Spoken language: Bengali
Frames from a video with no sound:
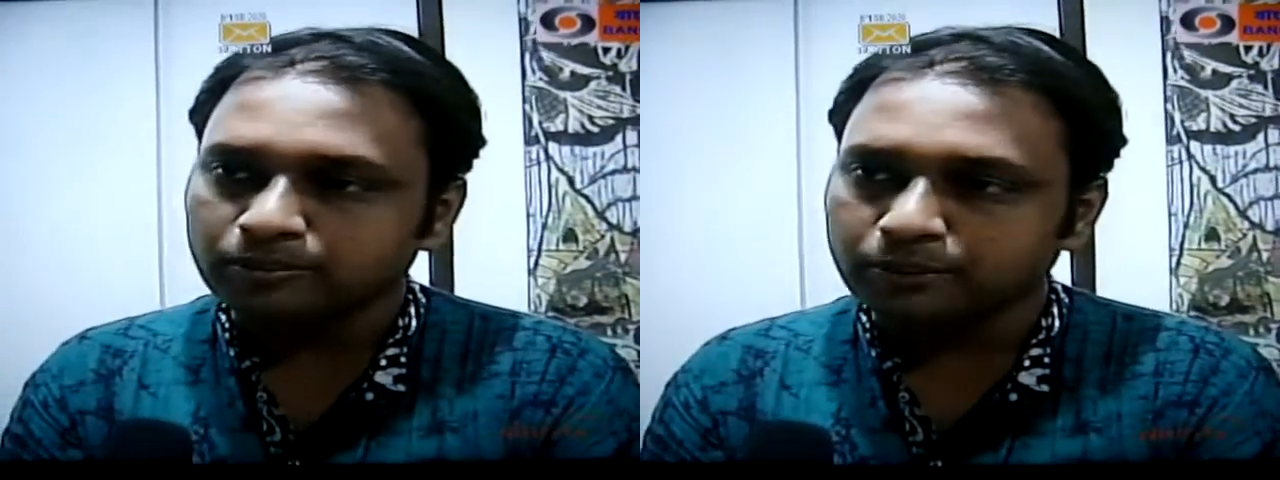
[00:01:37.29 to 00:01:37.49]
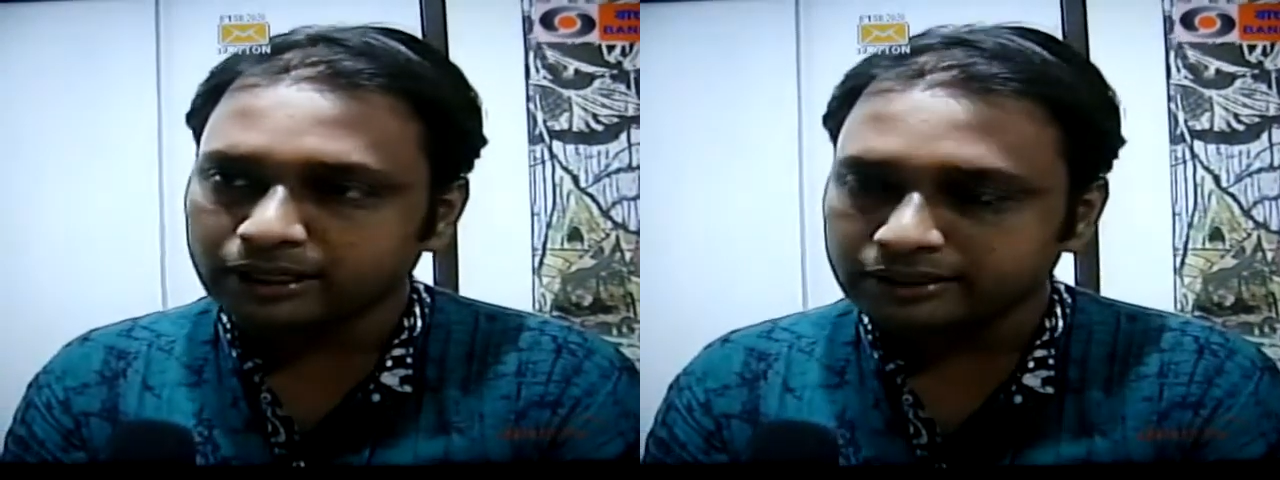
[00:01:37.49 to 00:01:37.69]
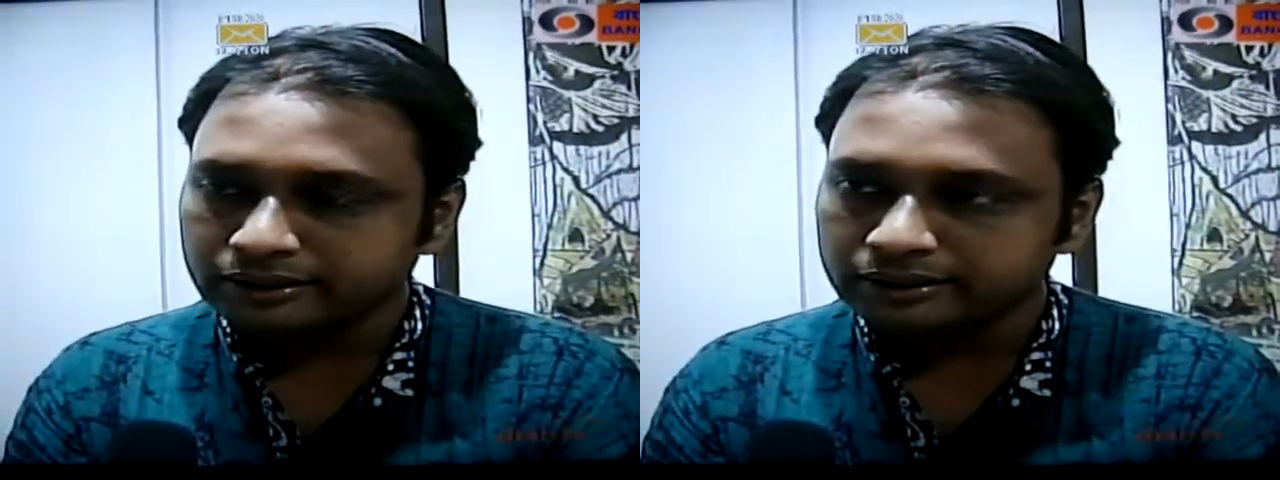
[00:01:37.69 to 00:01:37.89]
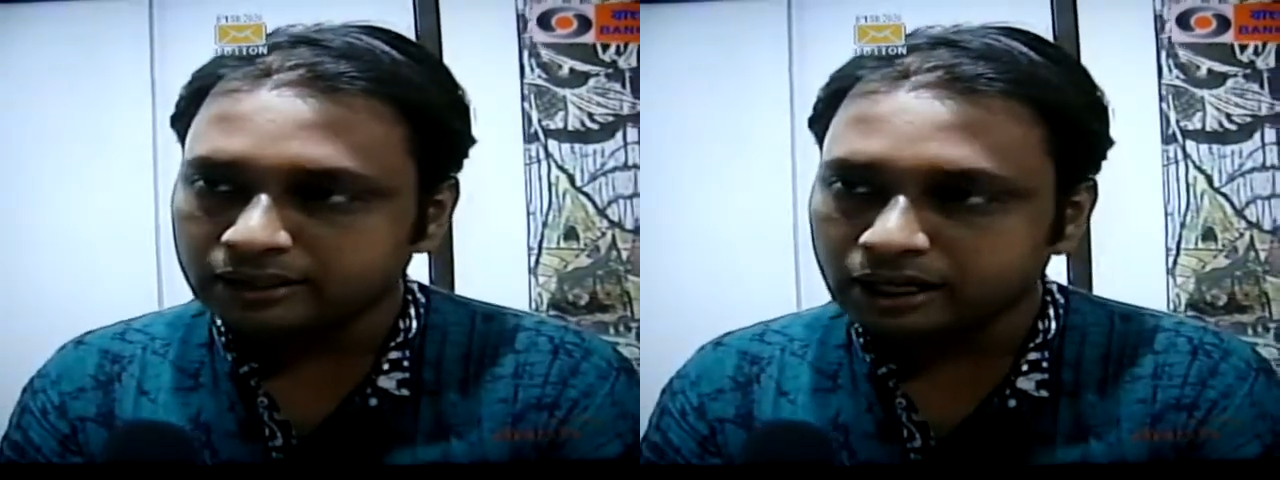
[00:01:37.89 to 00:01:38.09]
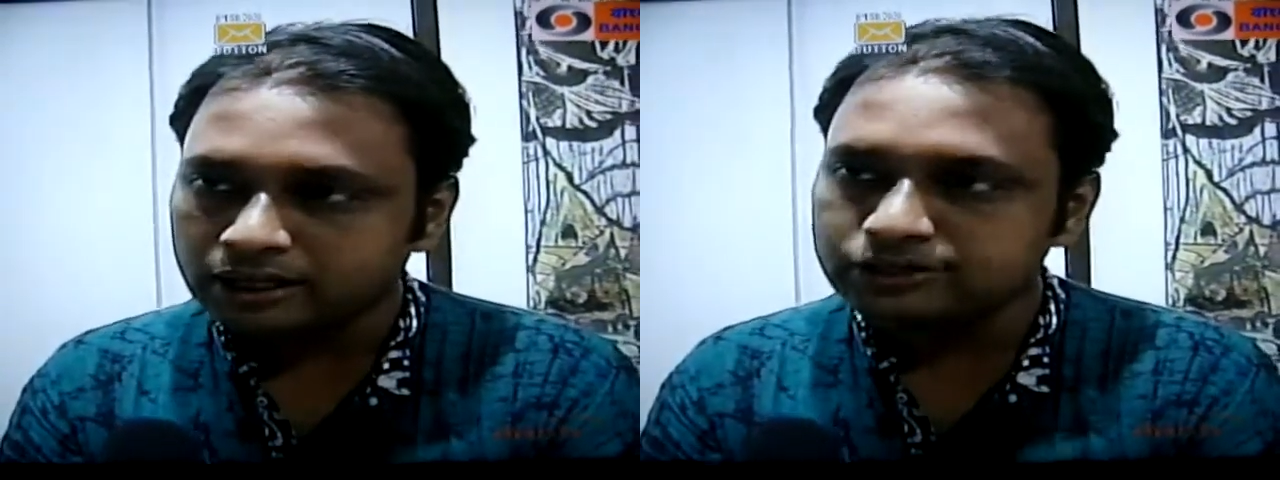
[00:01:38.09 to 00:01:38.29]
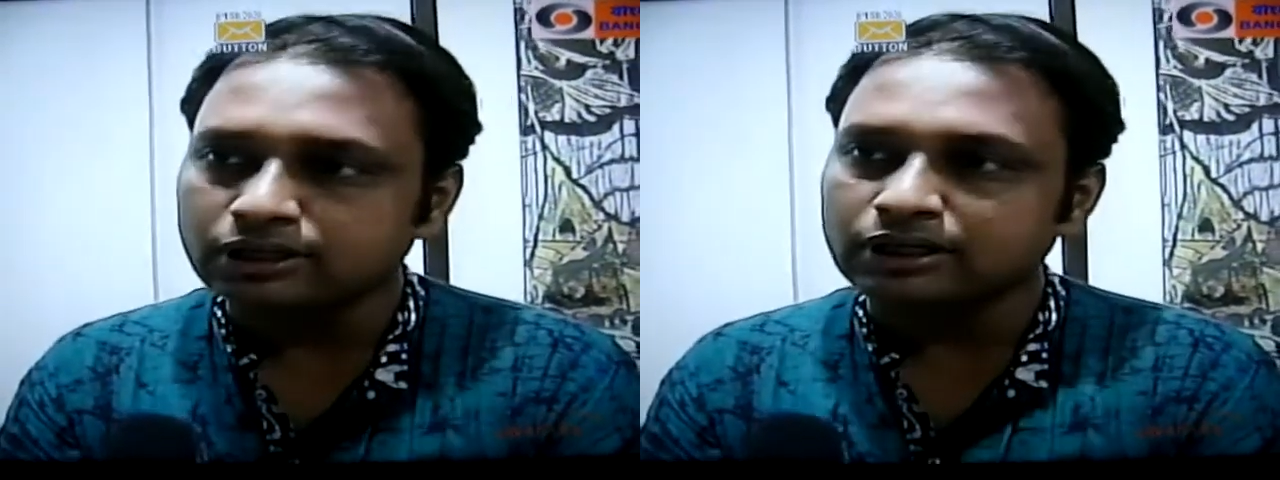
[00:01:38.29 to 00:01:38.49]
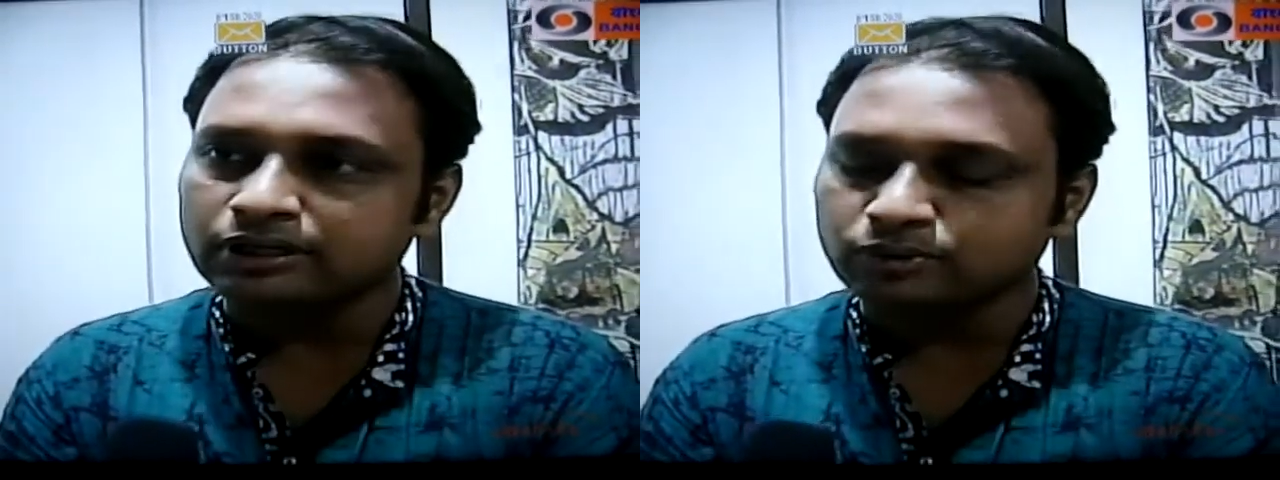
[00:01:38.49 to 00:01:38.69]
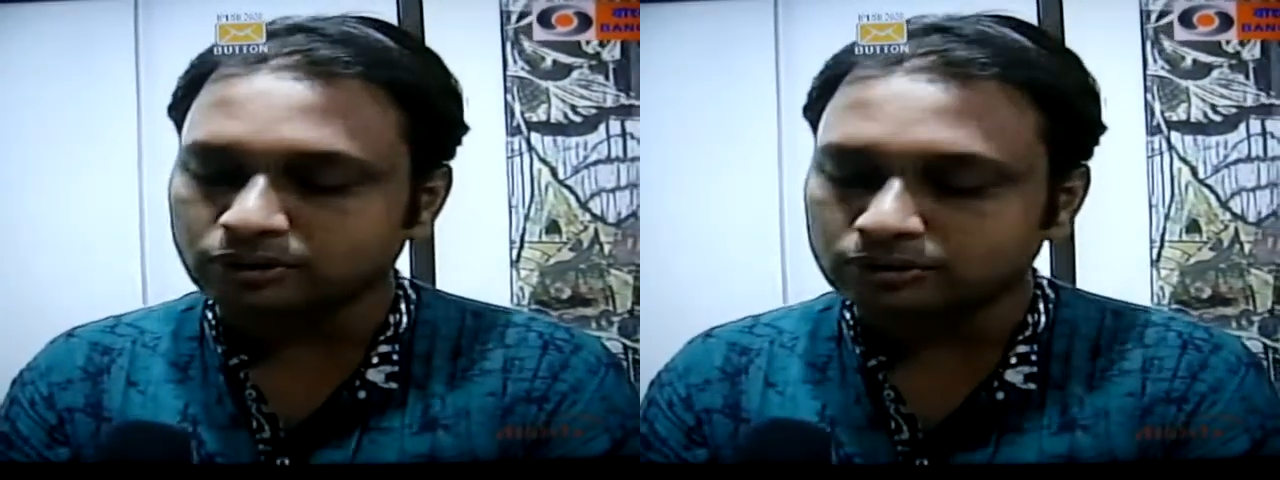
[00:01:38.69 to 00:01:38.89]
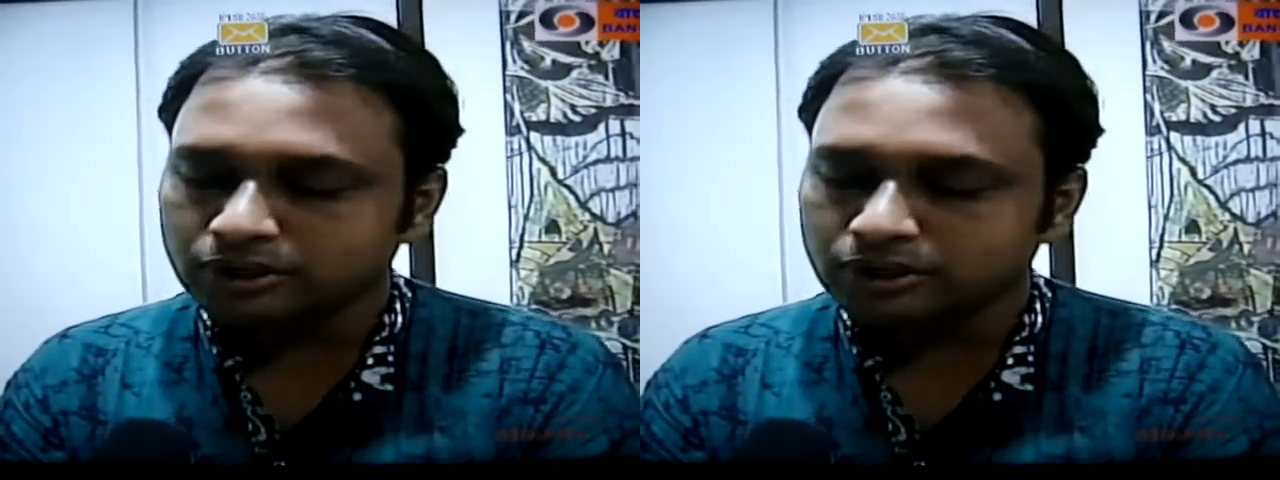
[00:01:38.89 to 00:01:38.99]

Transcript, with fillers: বাটিকের কাজ এবং